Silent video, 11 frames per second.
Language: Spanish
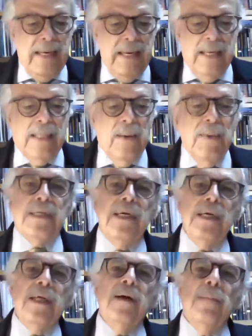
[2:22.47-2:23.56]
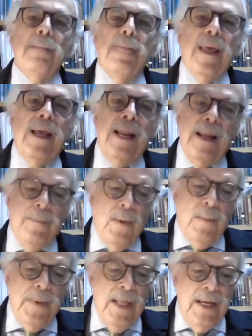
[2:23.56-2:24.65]
y establecida en la
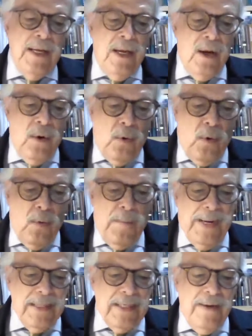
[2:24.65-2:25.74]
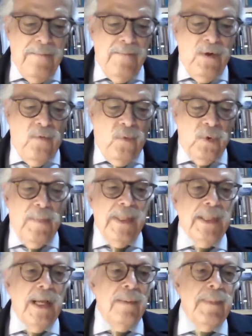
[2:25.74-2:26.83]
propiedad con base
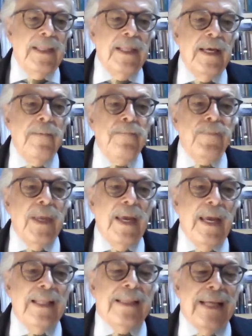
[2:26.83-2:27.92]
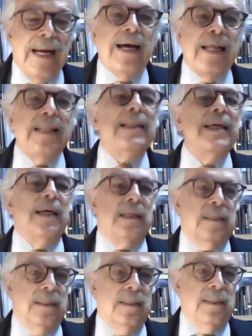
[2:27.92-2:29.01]
fundamentalmente en tres
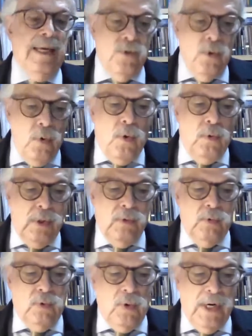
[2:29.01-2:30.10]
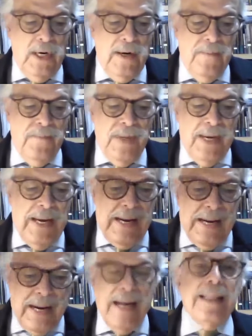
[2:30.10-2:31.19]
garantías que son constitucionales.
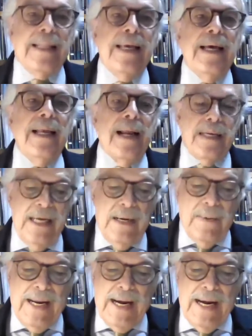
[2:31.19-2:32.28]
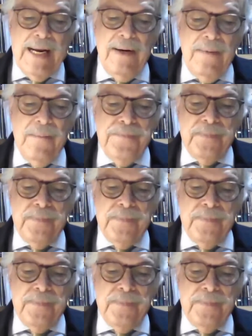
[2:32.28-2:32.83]
La garantía de la reserva legal,